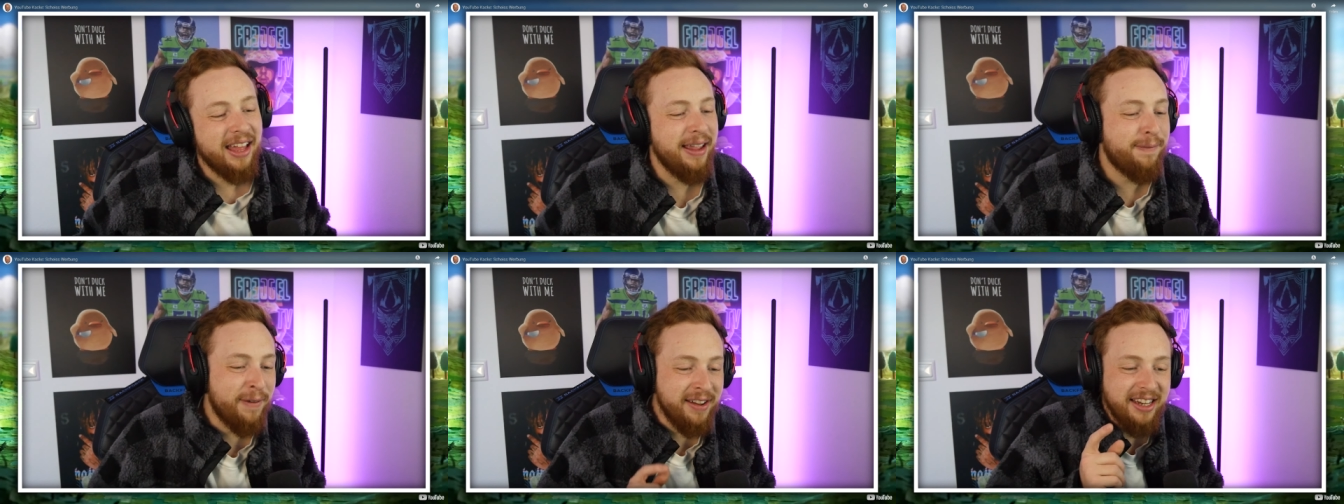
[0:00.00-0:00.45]

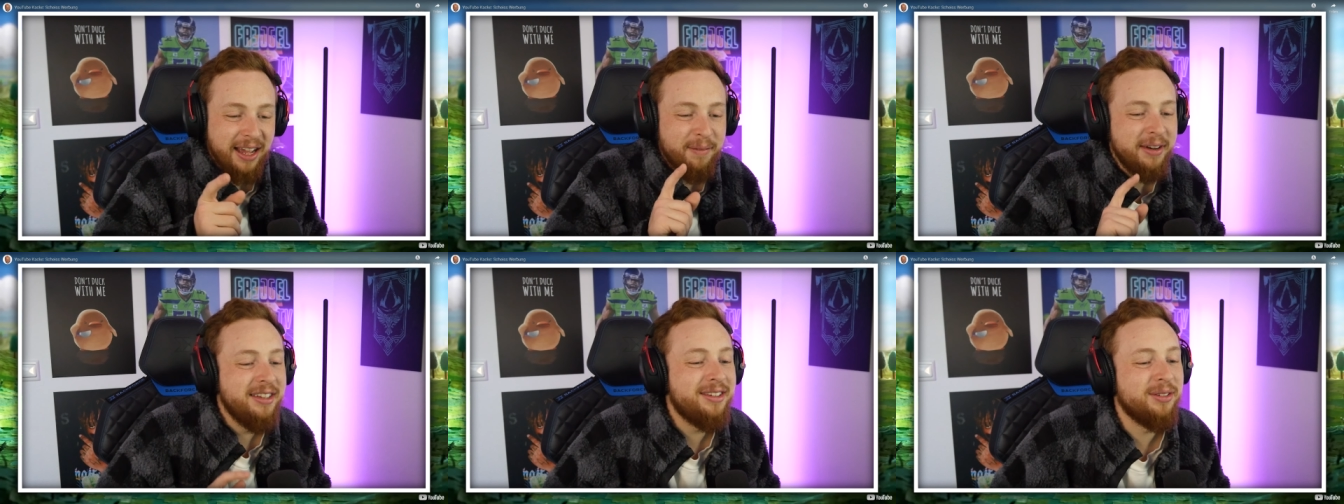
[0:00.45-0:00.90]
Ich finde die
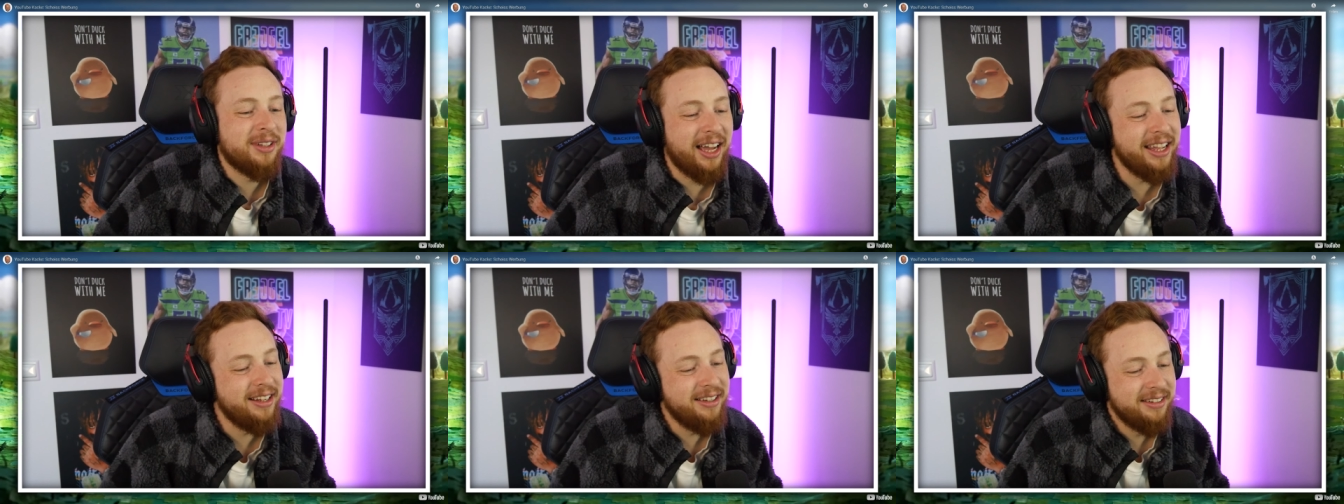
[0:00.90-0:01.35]
aber nicht so
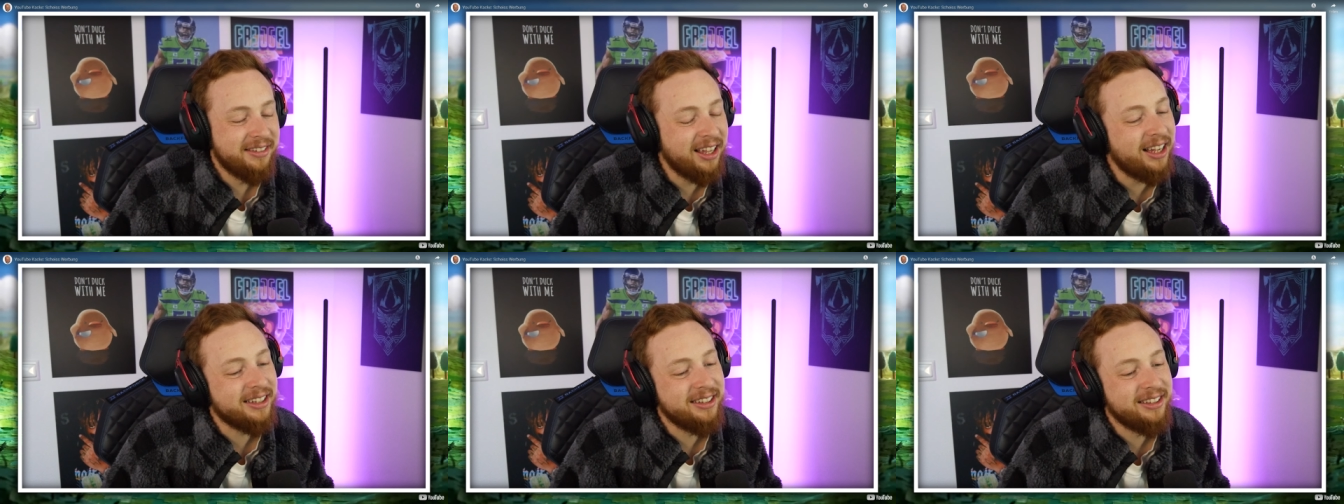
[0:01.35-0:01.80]
geil,
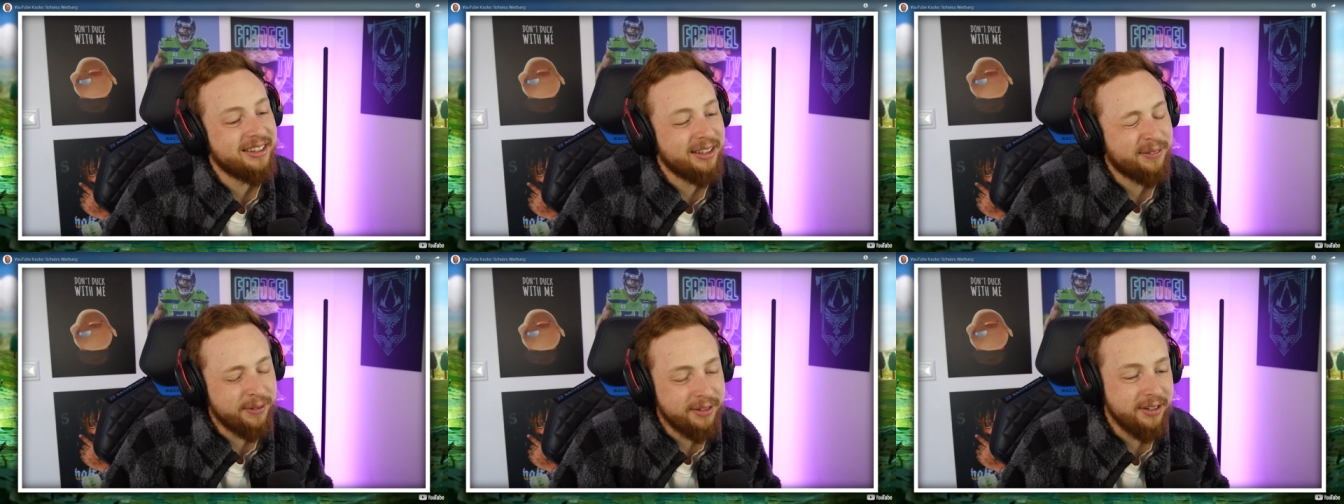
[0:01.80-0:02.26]
sage ich.
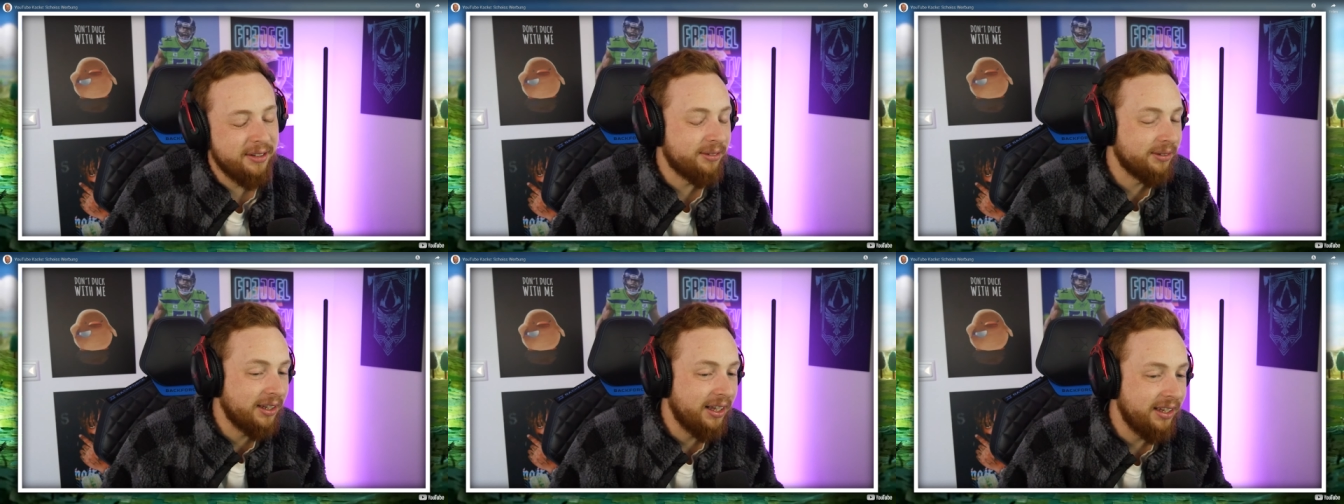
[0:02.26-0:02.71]
Ich finde die
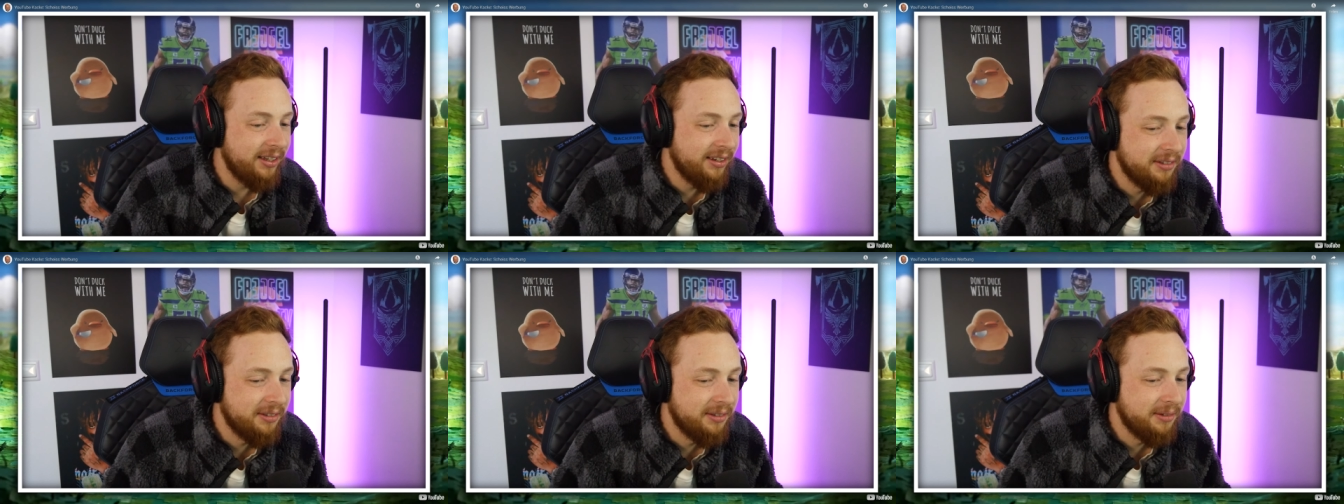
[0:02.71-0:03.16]
nicht so geil.
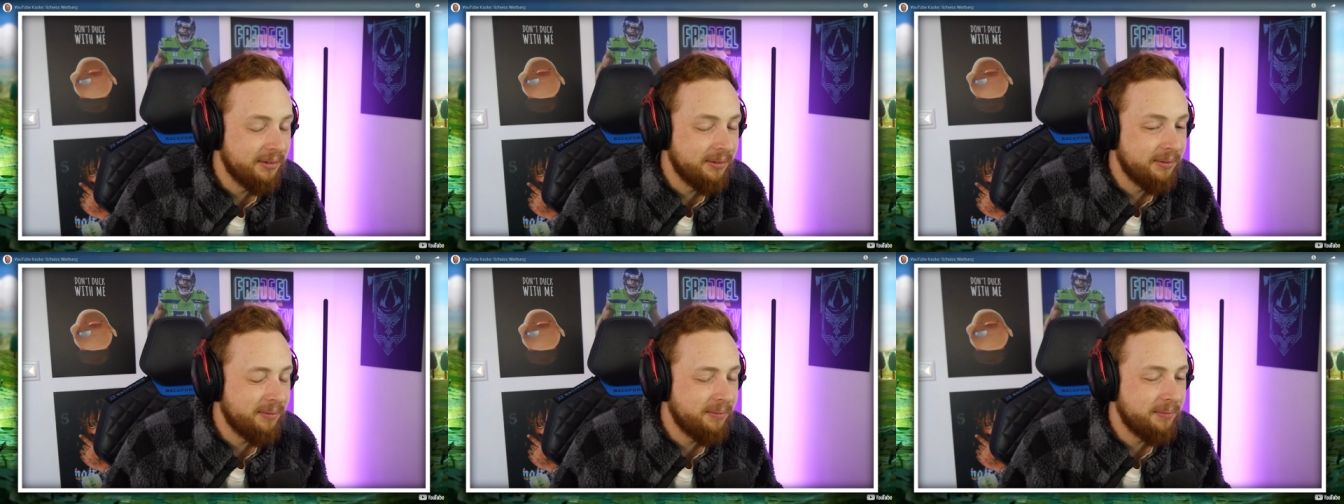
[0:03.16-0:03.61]
Ich würde auch
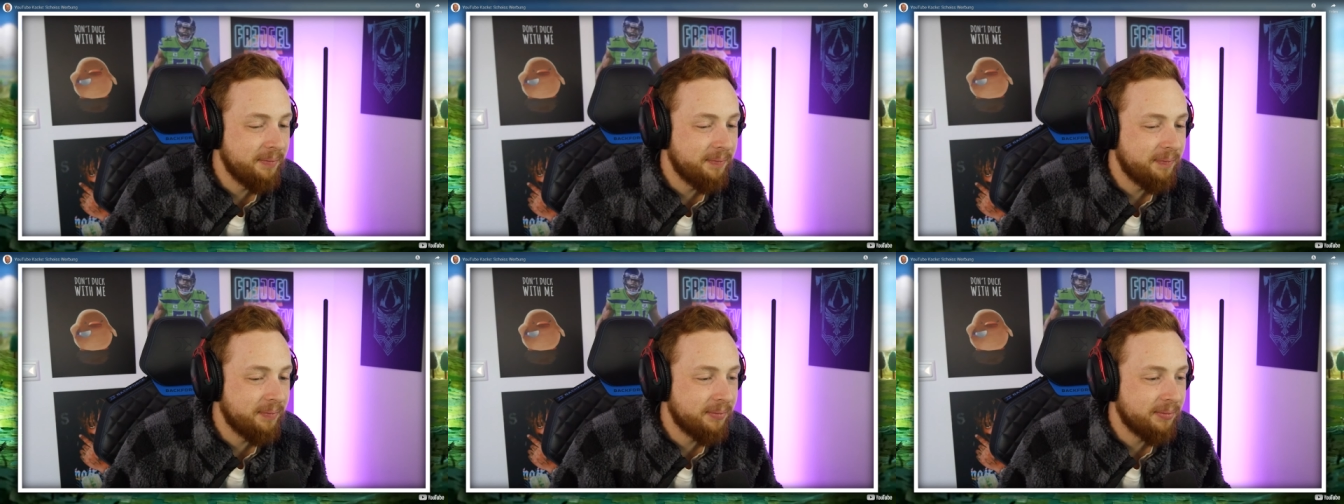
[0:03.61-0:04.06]
sagen,
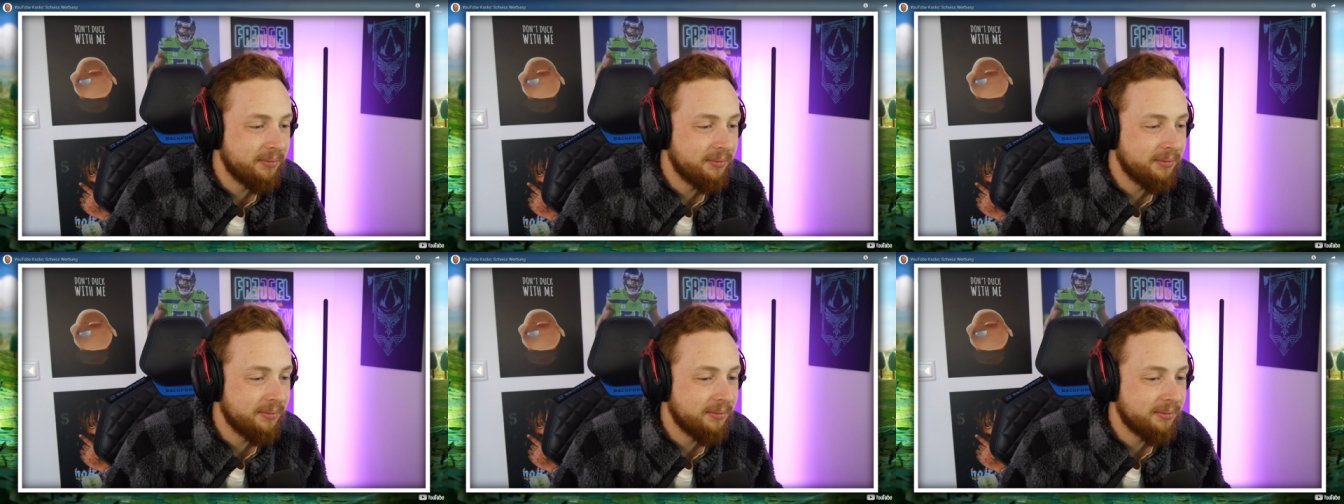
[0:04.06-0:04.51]
ich würde mir
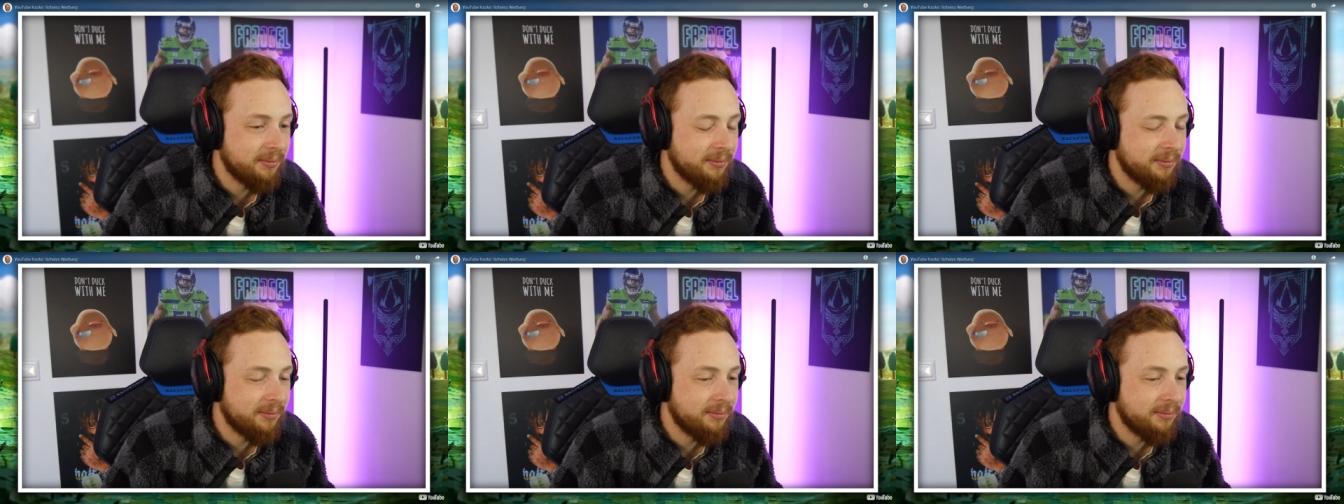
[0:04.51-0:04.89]
die nicht kaufen.